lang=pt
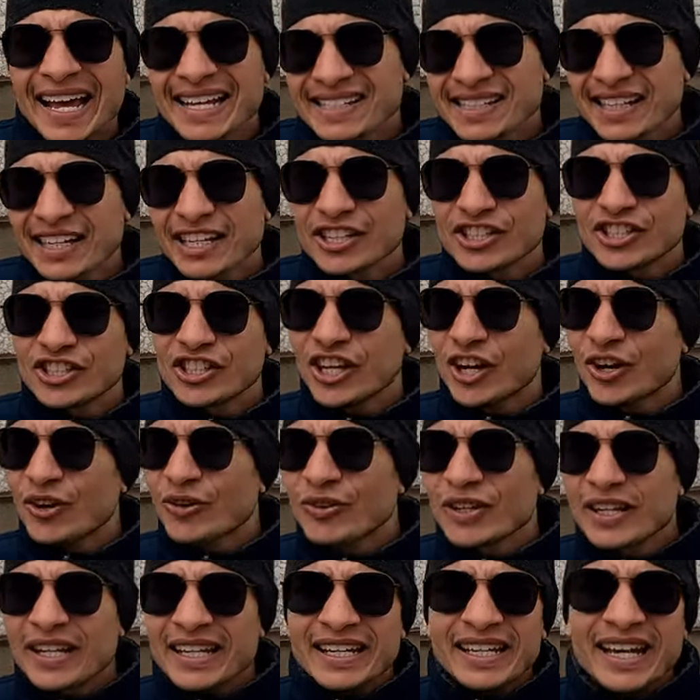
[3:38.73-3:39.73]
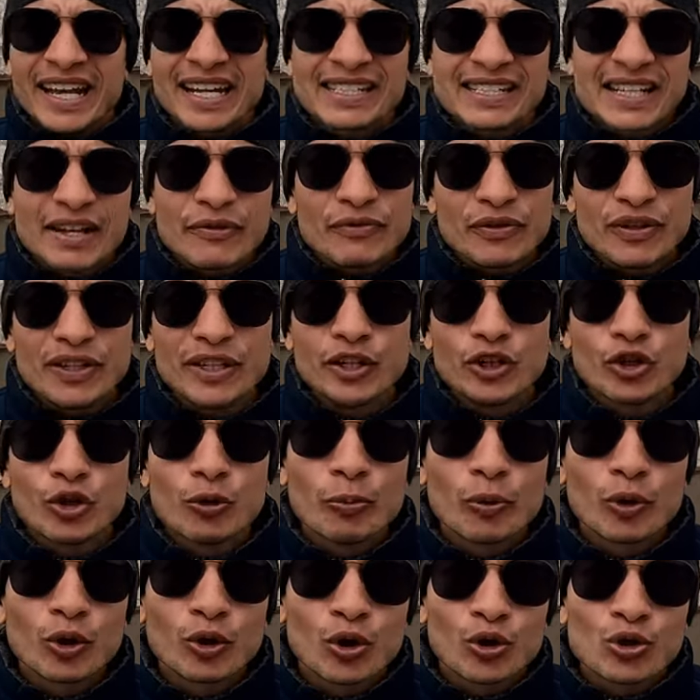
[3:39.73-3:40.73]
essa região e eles
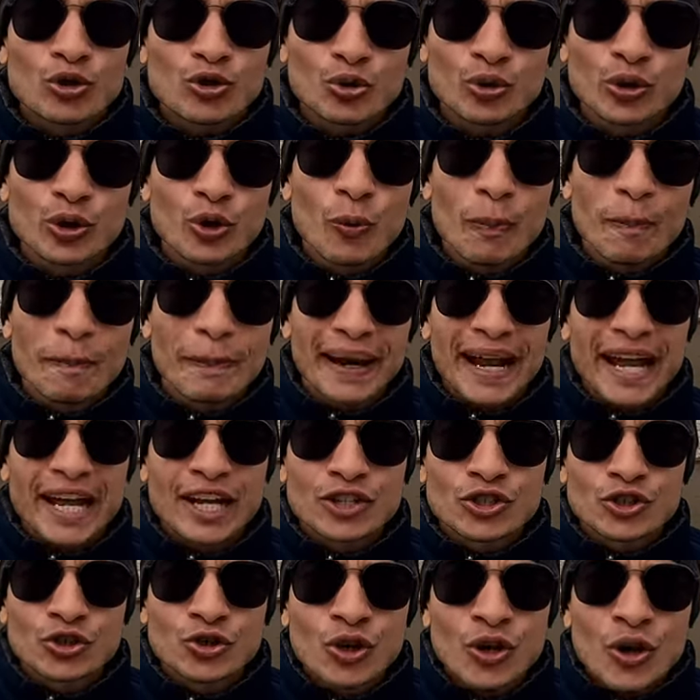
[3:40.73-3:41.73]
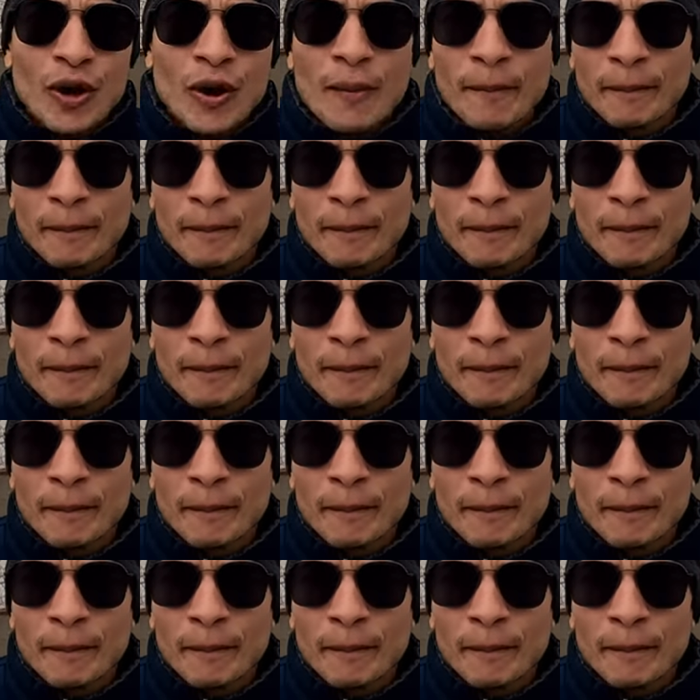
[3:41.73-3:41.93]
definiram por construir um prédio